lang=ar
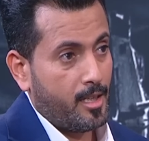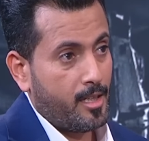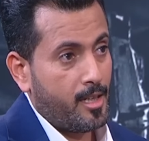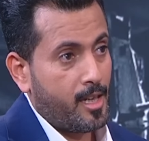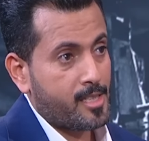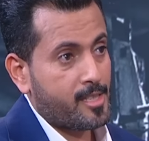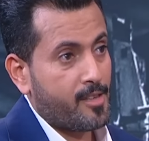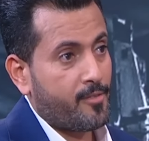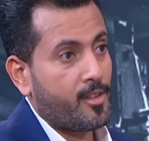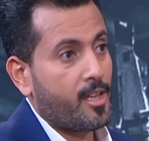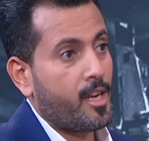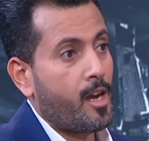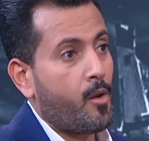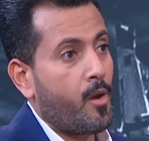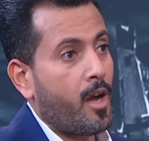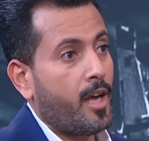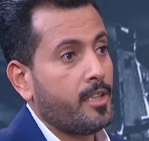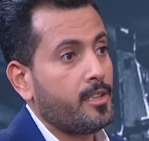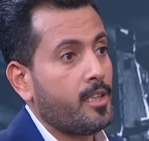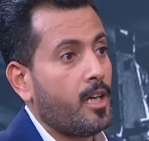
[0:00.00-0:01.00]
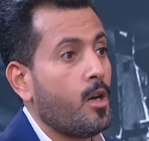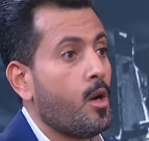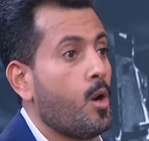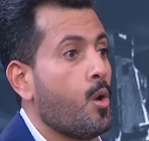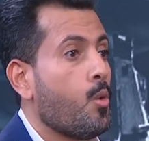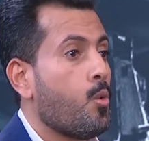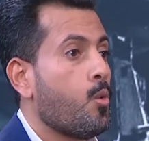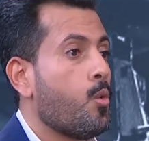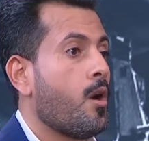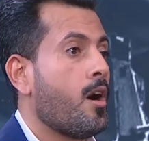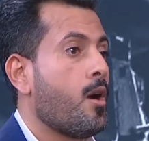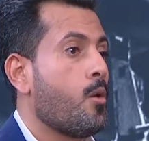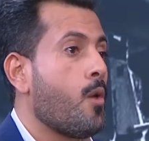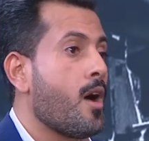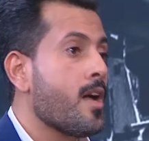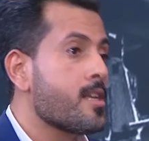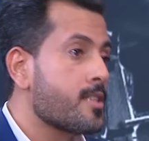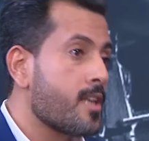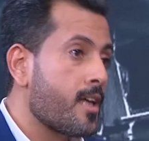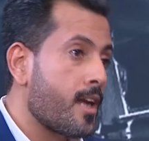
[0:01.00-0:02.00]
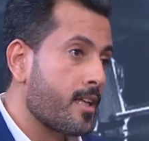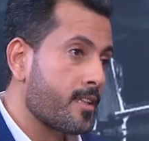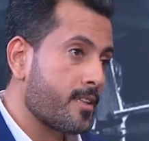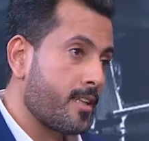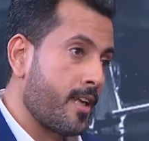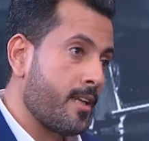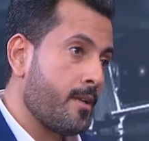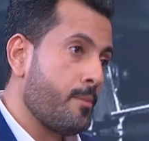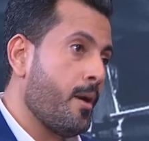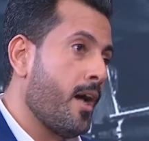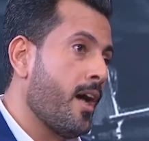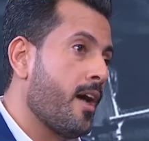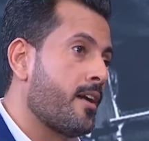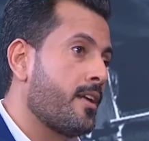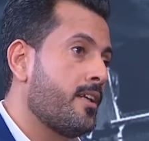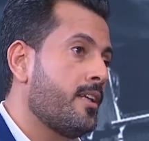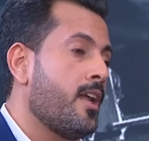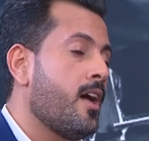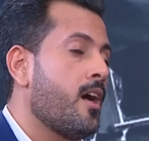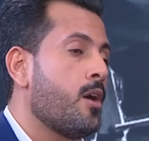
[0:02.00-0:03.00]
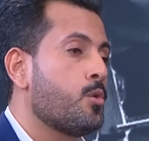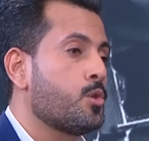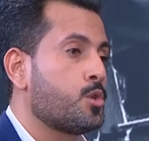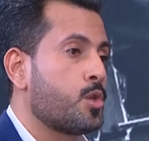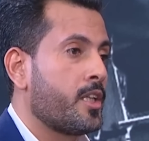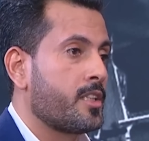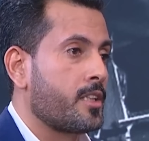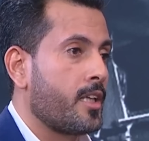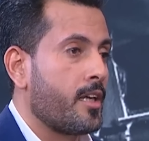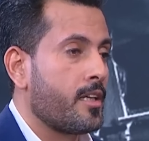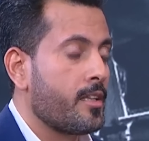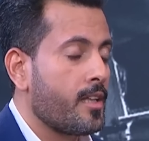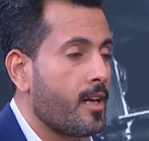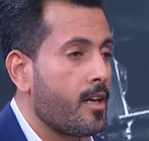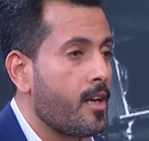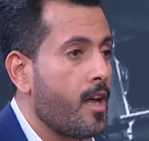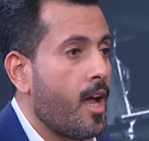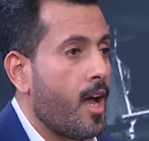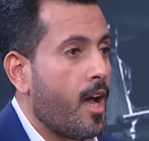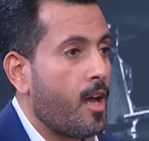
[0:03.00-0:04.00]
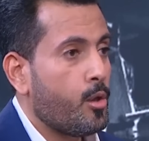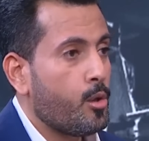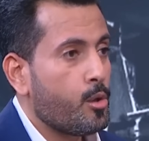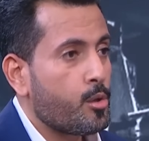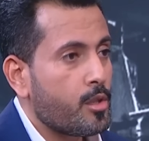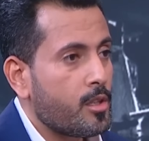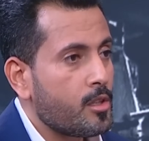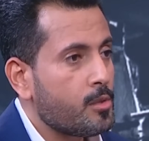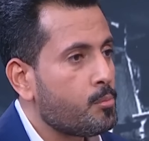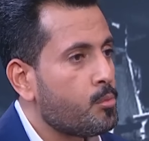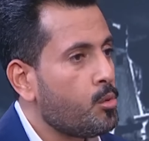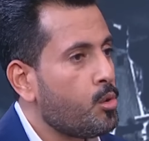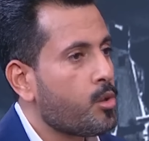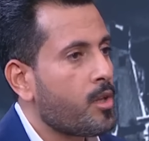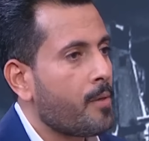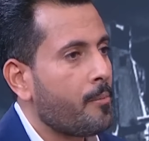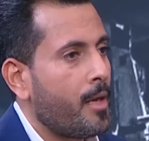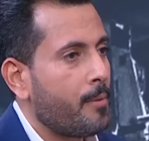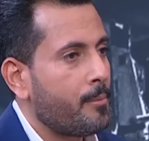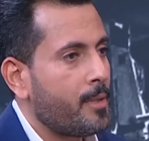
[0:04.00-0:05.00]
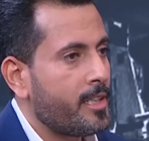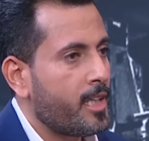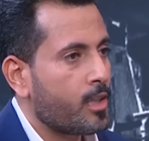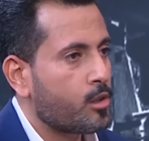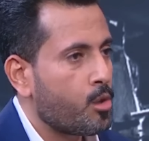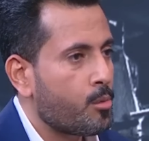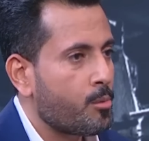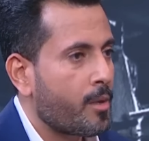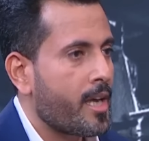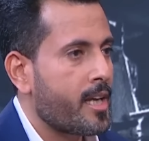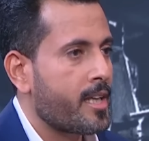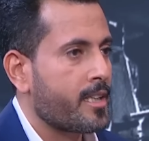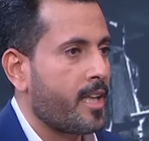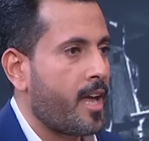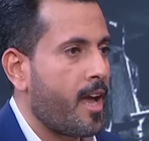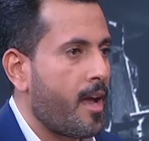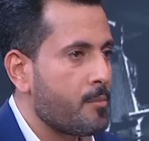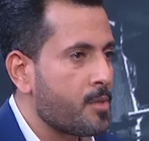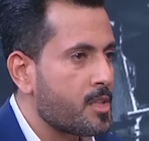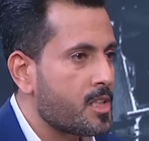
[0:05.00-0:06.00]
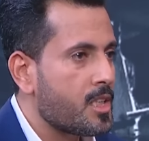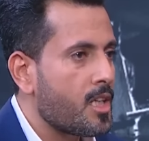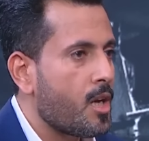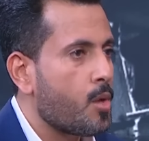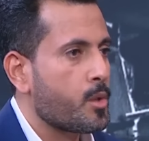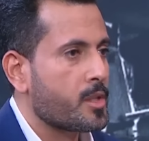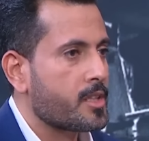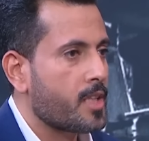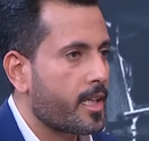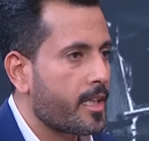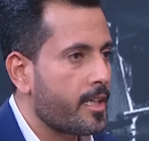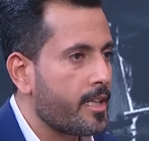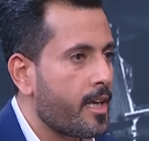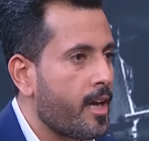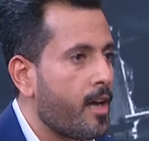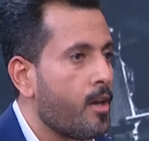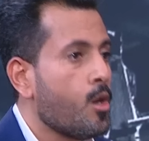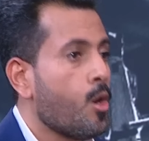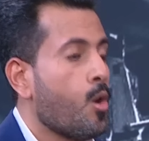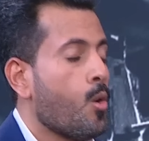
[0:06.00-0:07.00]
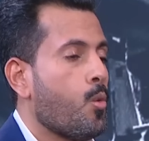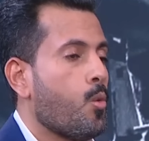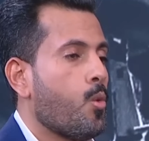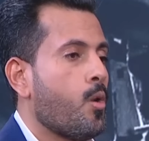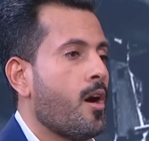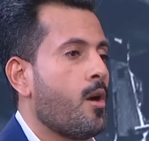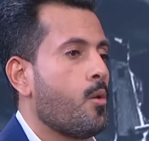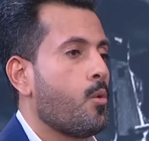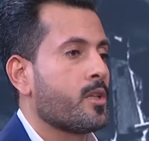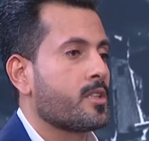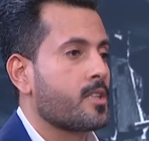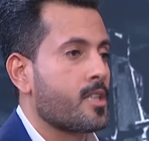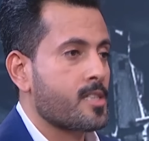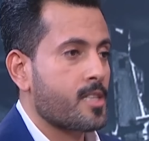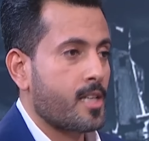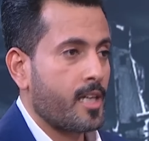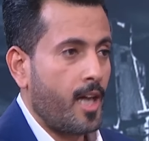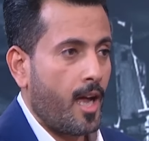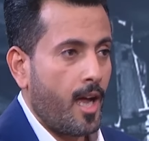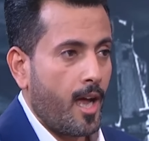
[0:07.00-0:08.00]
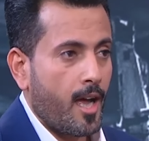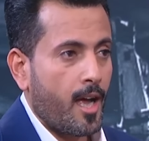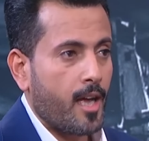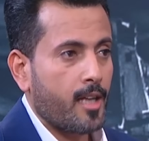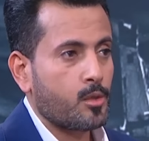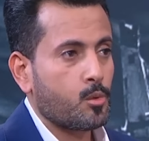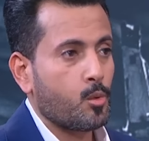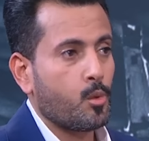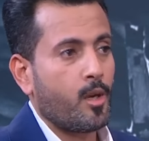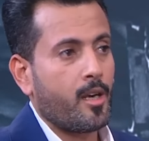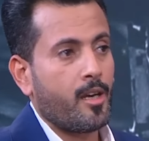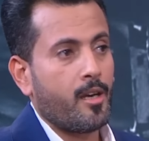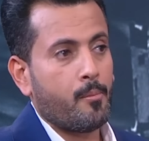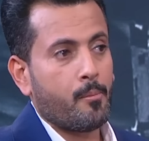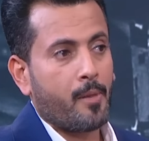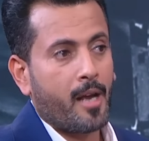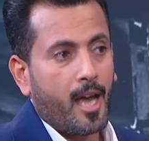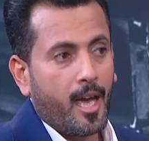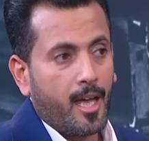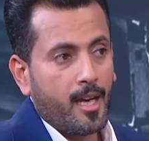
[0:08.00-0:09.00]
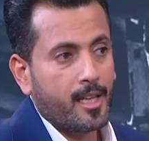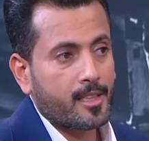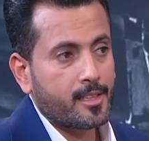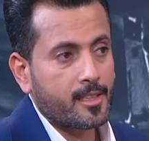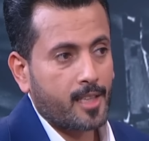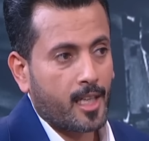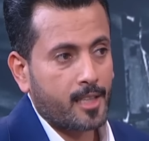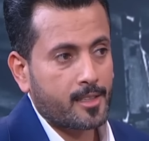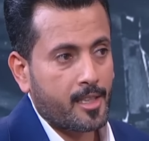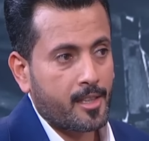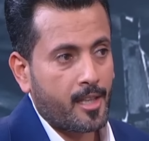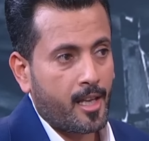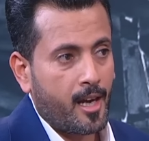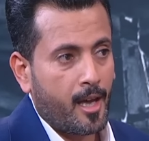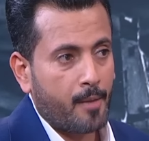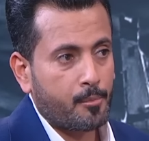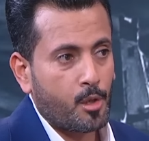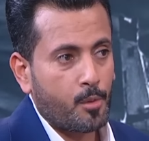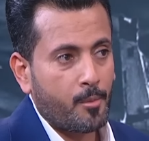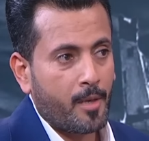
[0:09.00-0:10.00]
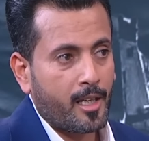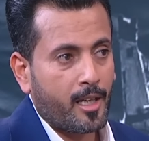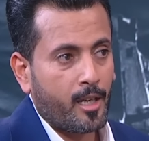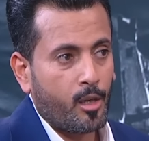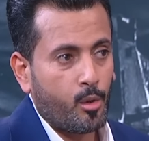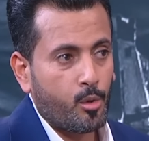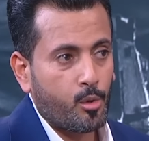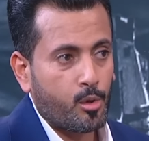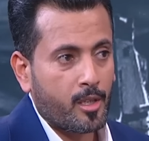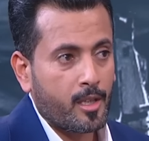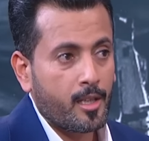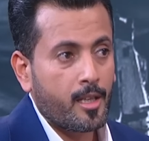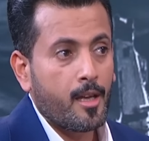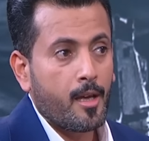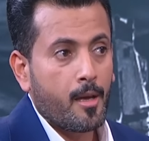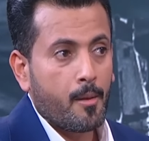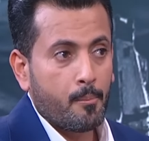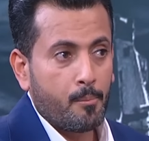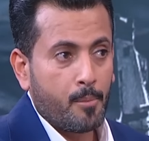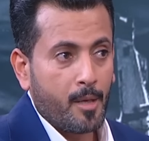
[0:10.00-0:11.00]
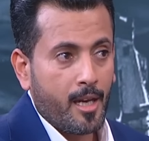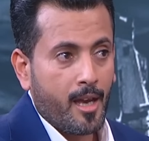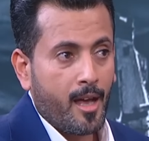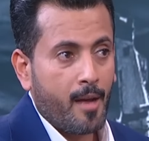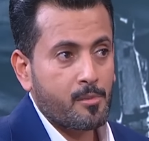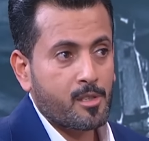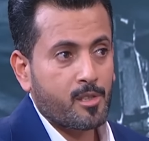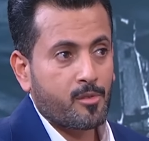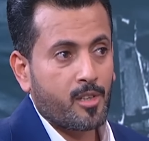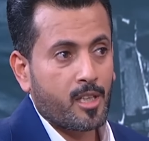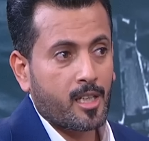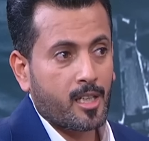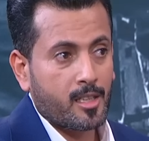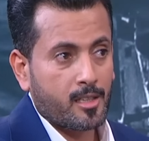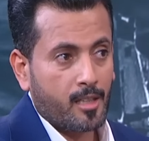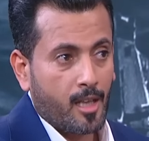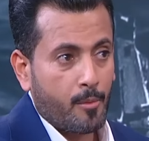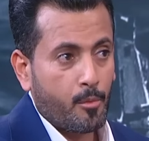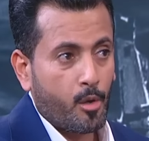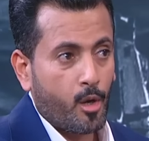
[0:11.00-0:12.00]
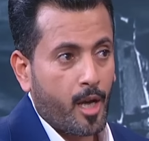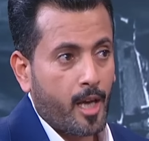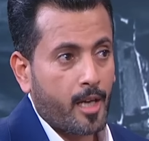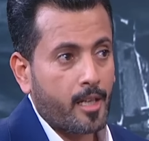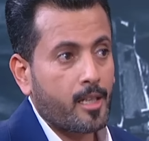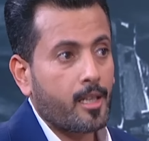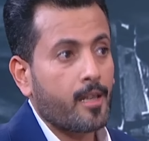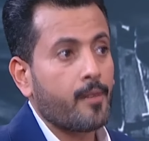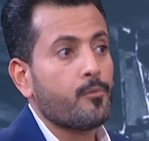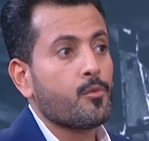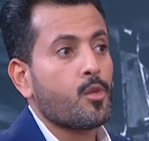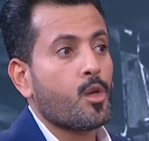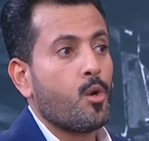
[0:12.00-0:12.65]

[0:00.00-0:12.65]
إلا سفينة واحدة وواصلت الإبحار إلى وجهتها إذا الحوثيين معظم عملياتهم كانت هامشية وشكلية والتصريحات والمراحل التي تحدث عنها عبد الملك الحوثي بالأمس في خطابه الأخير